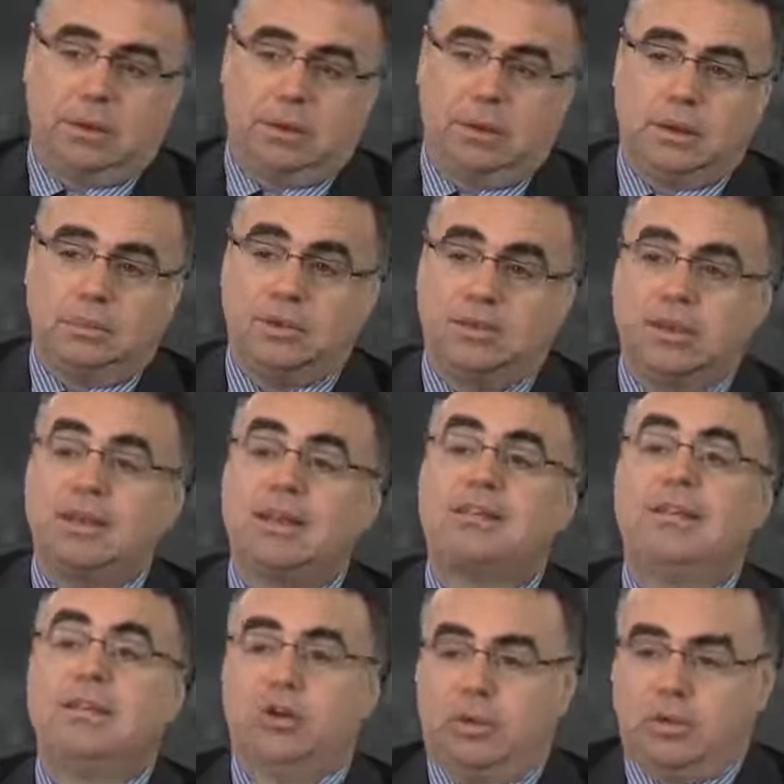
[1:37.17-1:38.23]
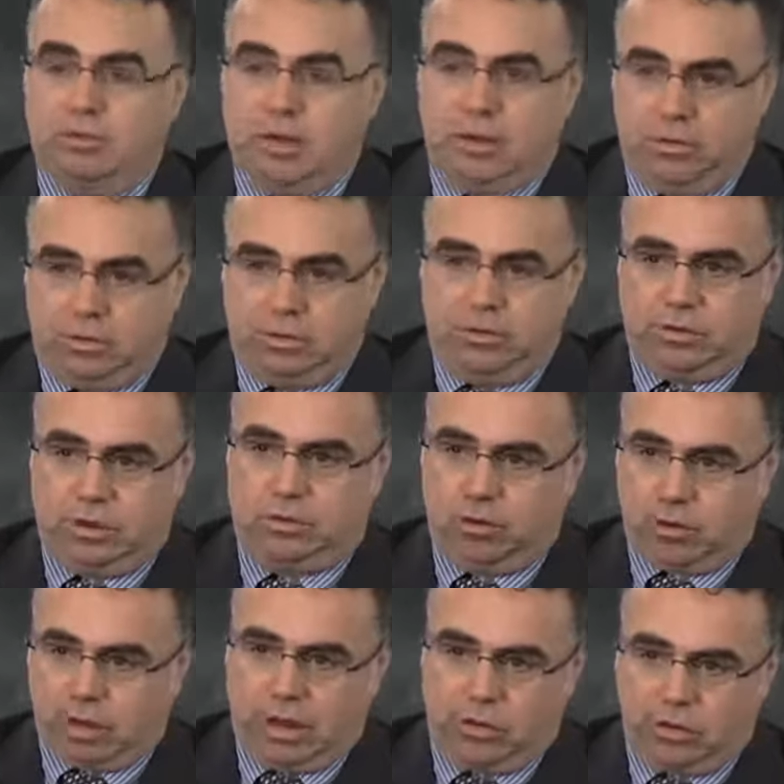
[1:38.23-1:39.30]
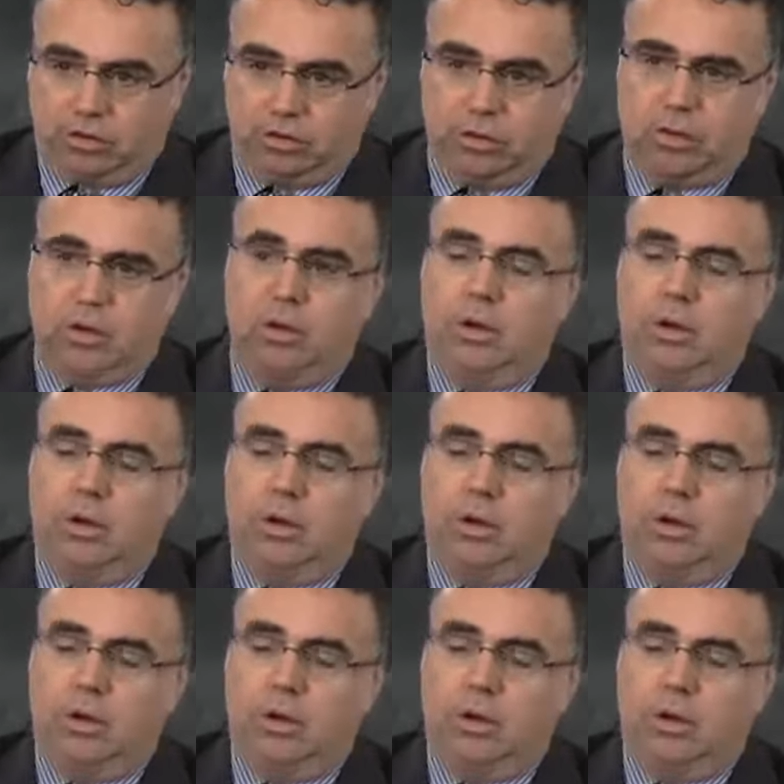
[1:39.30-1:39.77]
y presenta síntomas mixtos asociados.